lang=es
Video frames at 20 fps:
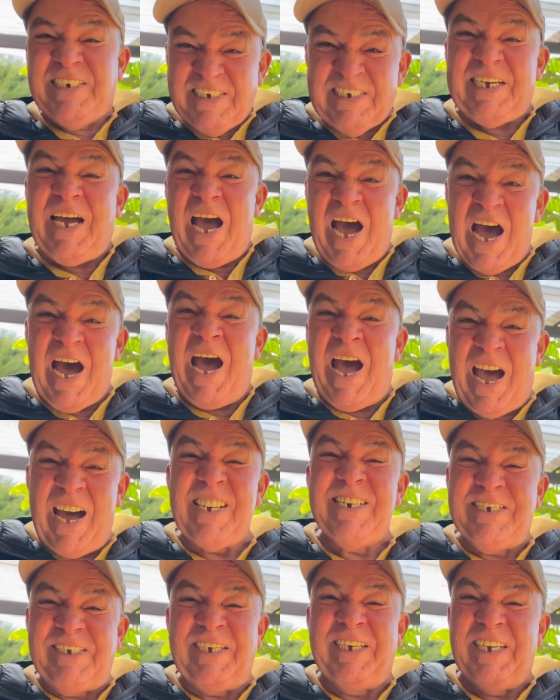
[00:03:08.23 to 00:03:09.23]
Seguro.
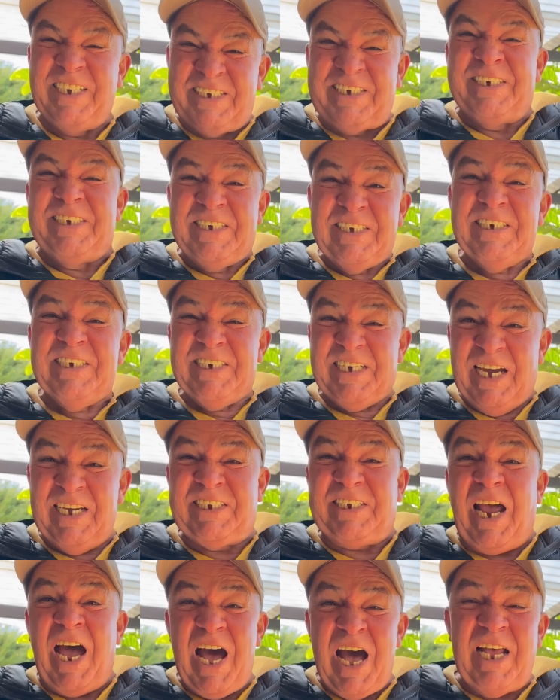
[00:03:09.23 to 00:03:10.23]
Vea, póngale
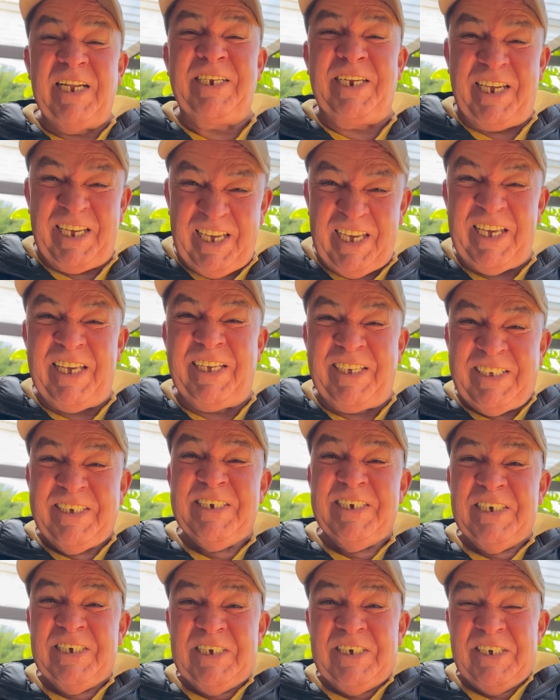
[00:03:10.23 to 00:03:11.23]
acá. Vea,
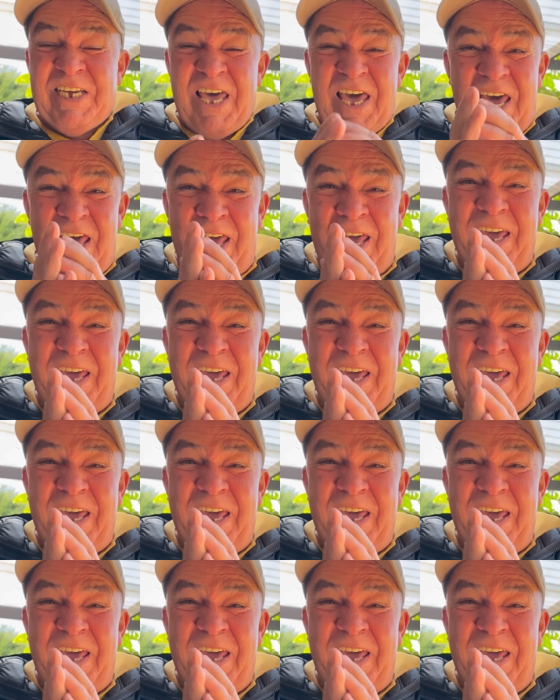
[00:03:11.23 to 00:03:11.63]
tengo un par.